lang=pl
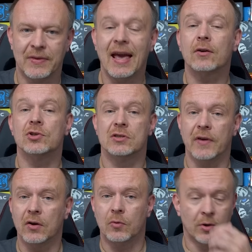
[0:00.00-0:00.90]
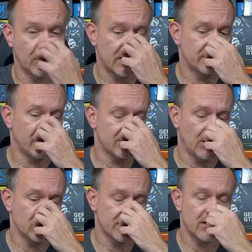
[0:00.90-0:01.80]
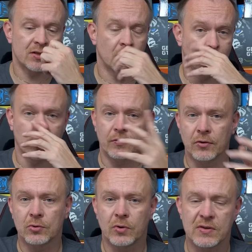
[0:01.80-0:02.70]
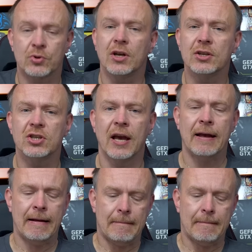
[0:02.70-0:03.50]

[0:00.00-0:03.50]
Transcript: Jakość dźwięku, bo to jest ważniejsze. Zacznę od mikrofonu, który słyszeliście.